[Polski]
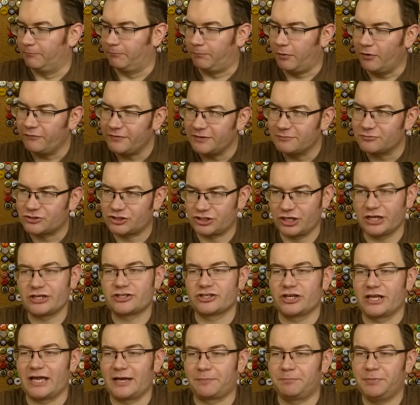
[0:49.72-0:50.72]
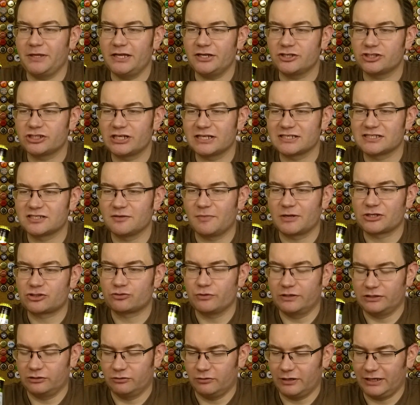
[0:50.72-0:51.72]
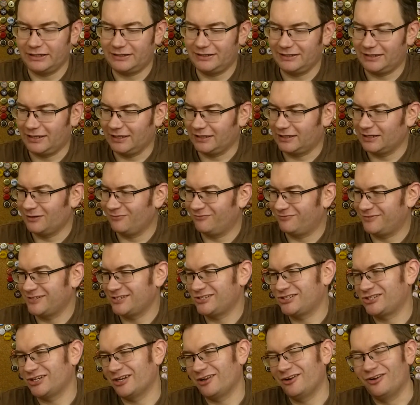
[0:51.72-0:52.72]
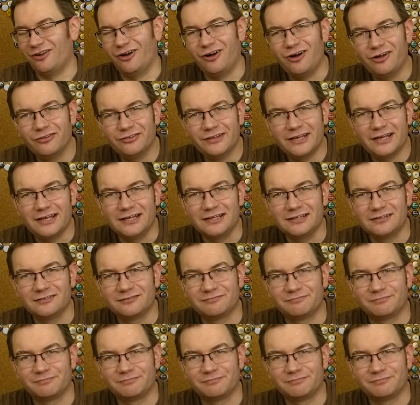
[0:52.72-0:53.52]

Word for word: Powiem szczerze, jak pierwszy raz zobaczyłem tą etykietę, mówię zielone.